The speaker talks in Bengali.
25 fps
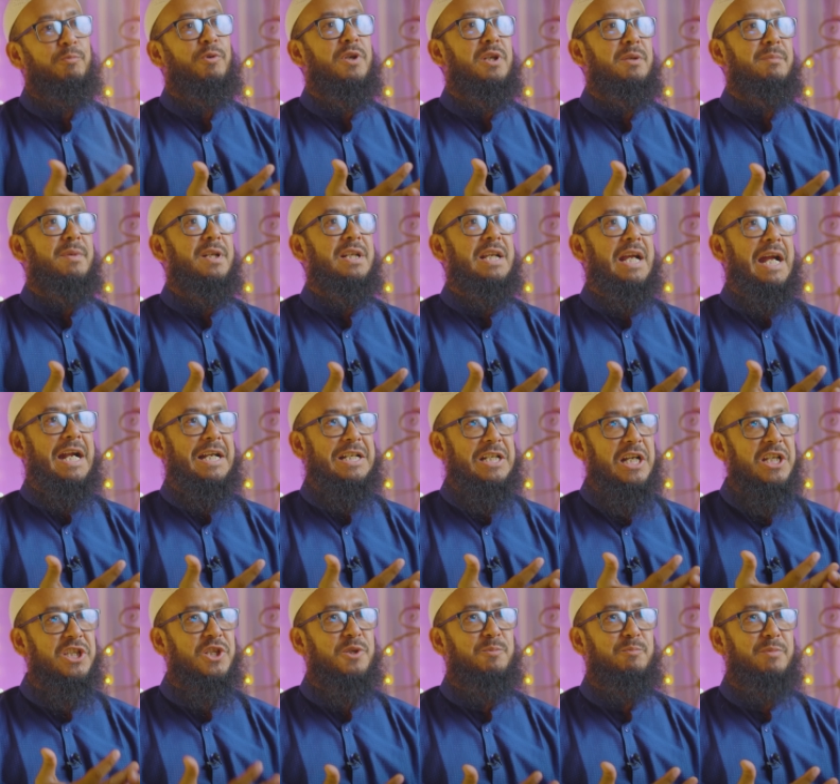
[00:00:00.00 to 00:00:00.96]
পরিমাণে
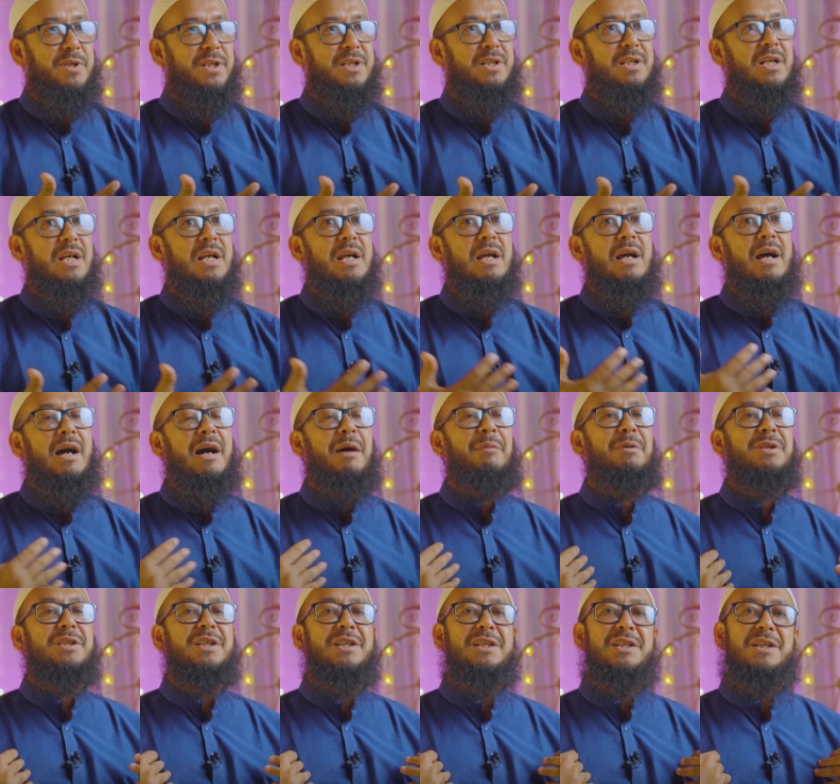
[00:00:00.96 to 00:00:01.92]
অ্যাটাচমেন্ট
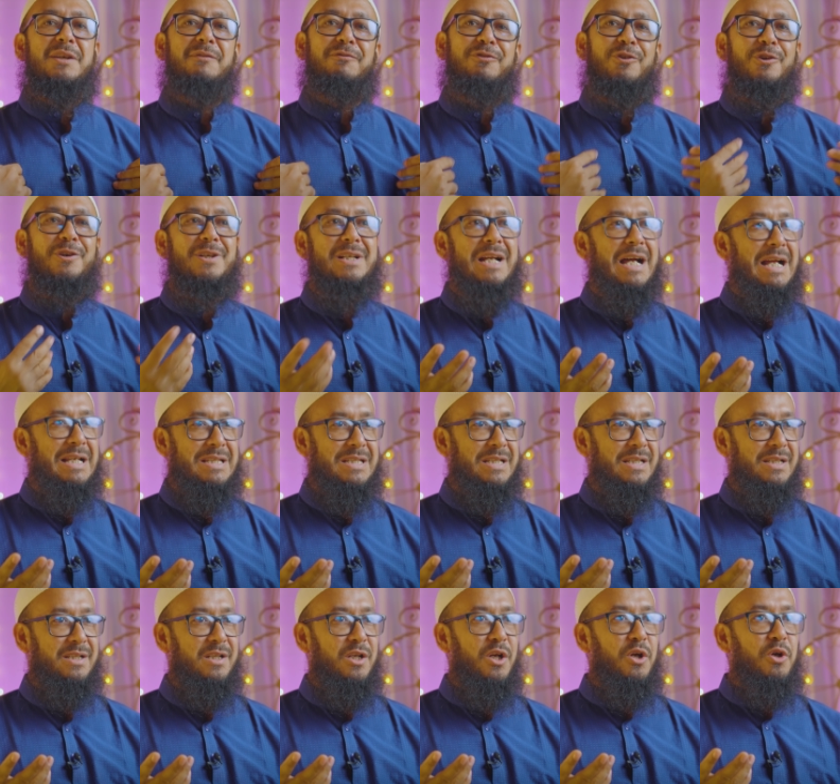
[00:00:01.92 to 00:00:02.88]
আমাদের ডিফল্ট
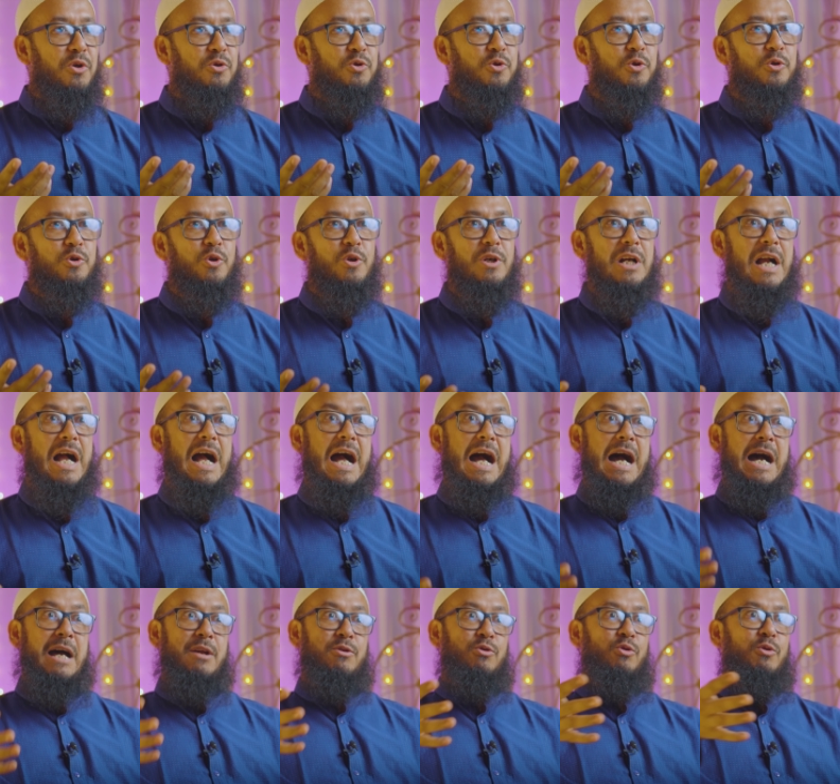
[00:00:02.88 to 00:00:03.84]
আছে সুতরাং
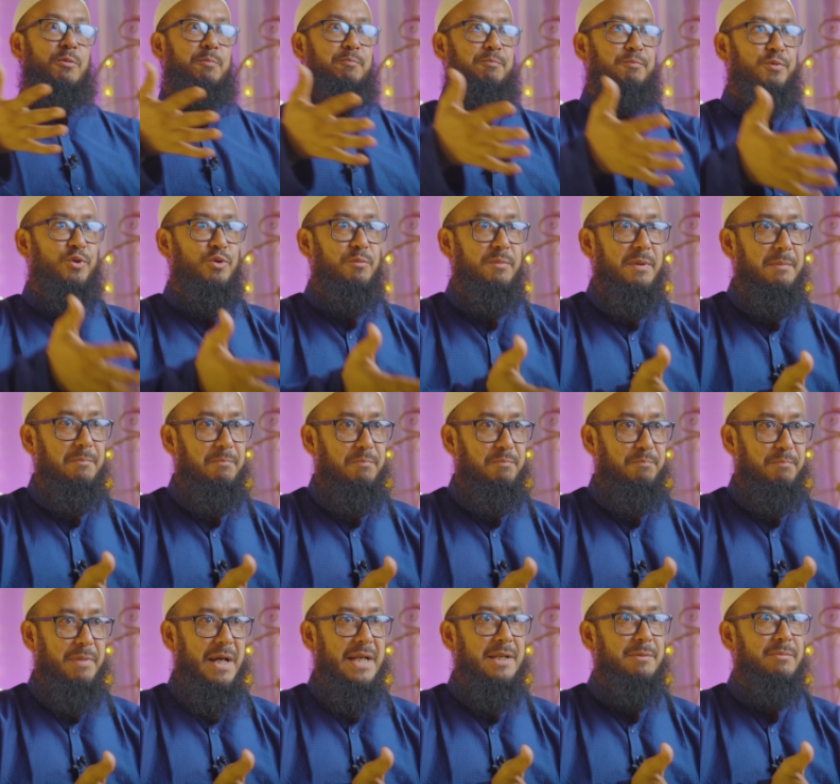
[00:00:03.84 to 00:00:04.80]
আরও তুমি
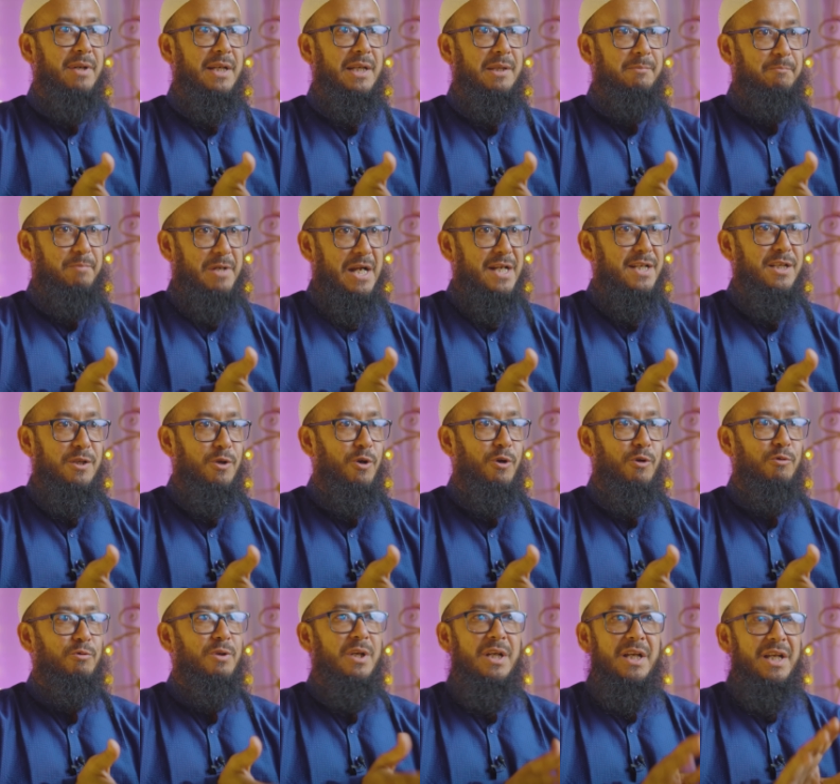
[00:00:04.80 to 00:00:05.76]
পারিবারিক প্রাণী
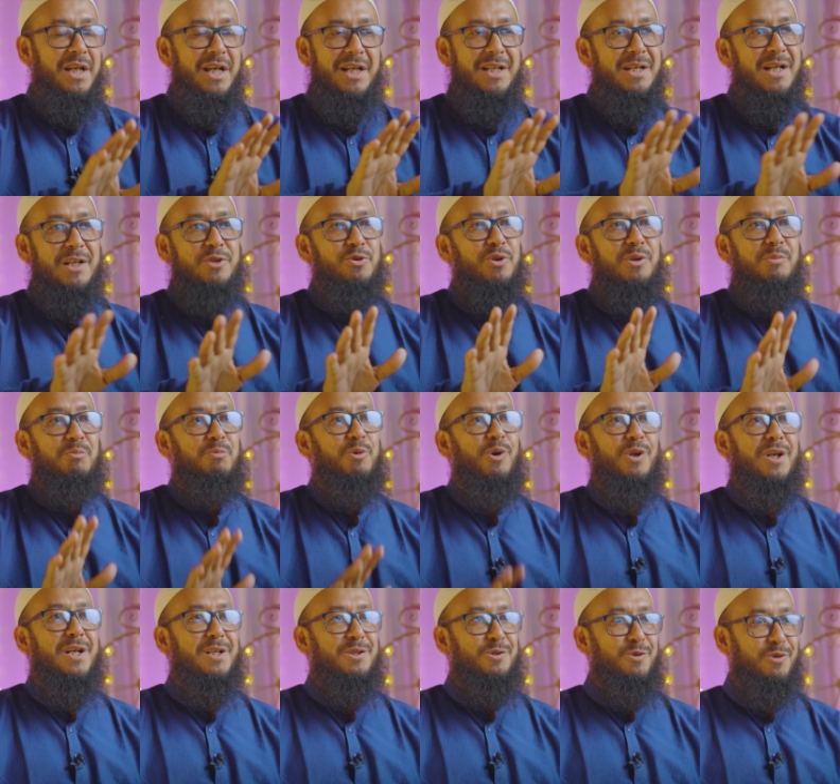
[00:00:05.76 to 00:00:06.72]
হও এটা আসলে
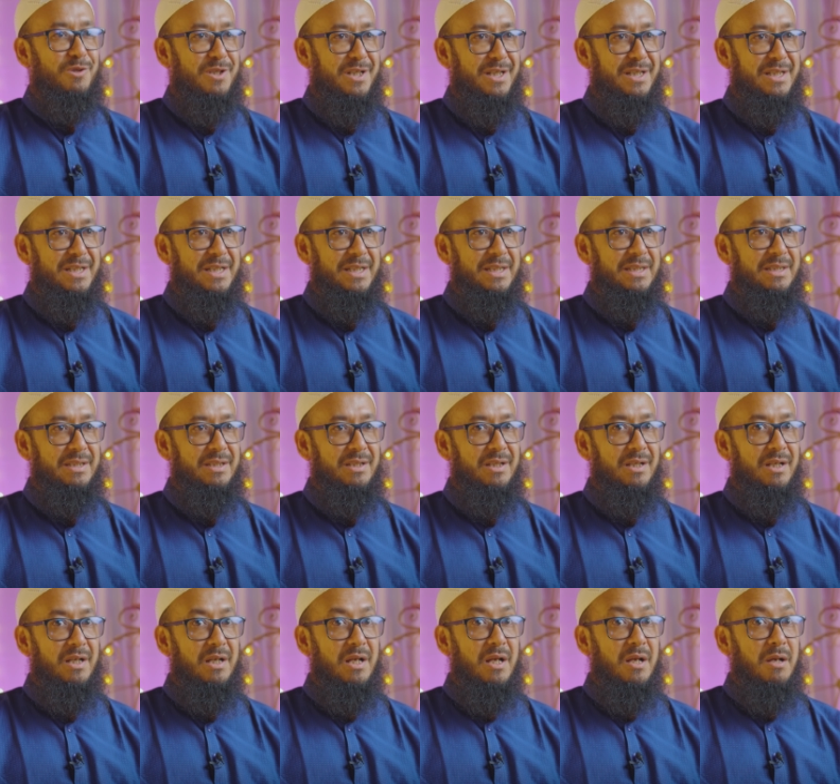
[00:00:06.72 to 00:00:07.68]
বলার দরকার নেই
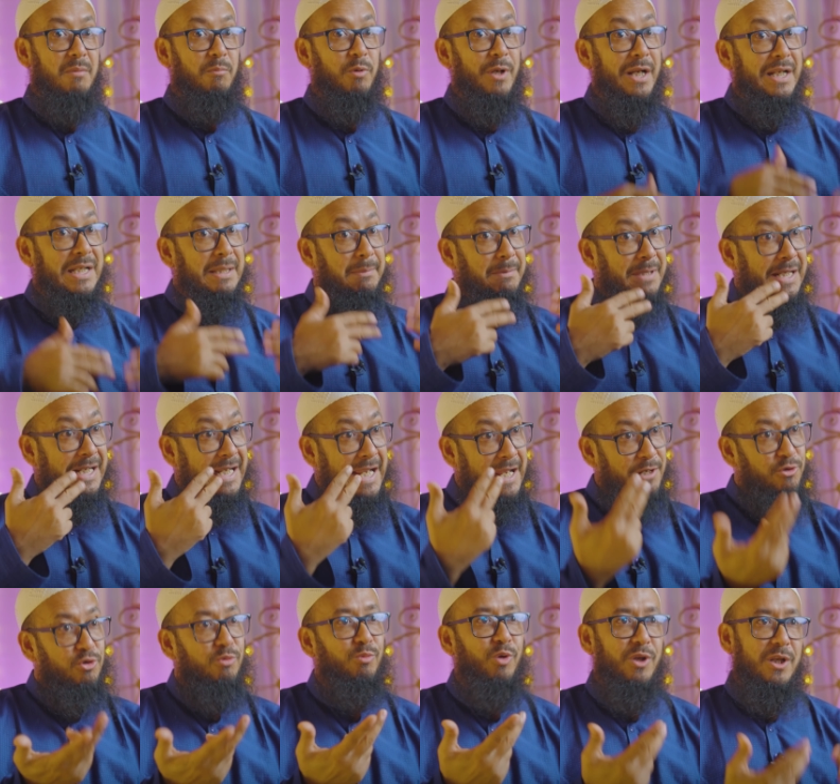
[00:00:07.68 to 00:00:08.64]
মানে এটা
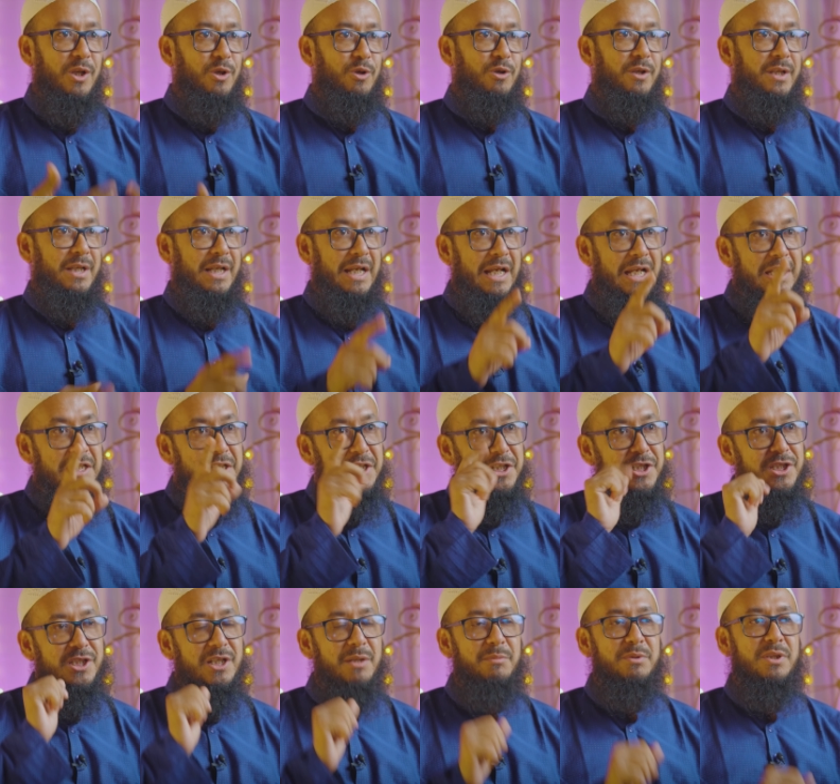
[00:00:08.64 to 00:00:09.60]
কেন বলা হয় এই
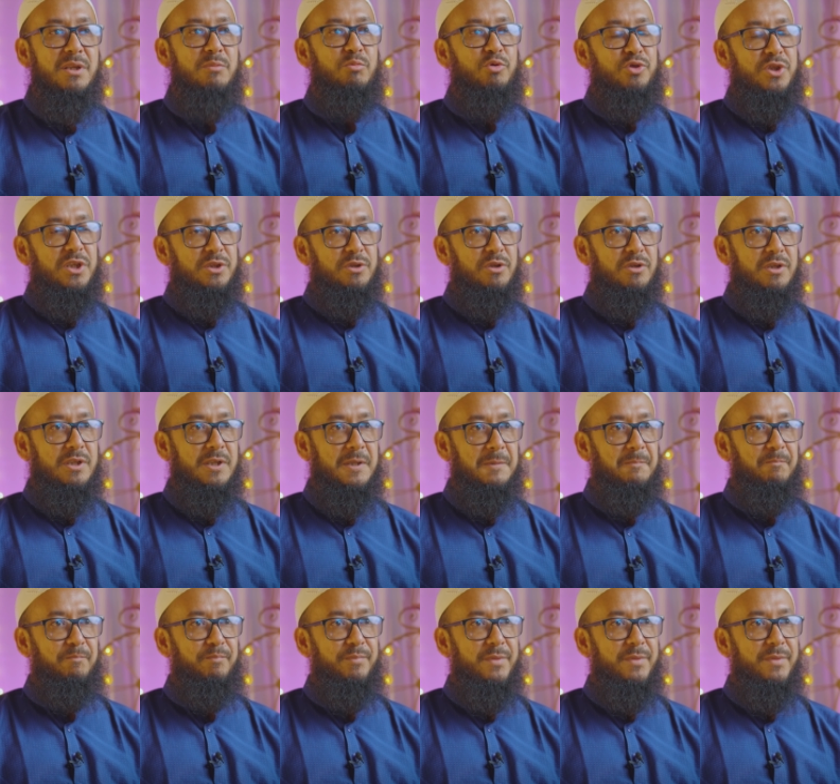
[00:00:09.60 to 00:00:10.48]
জিনিসটা আমাদের বোঝা দরকার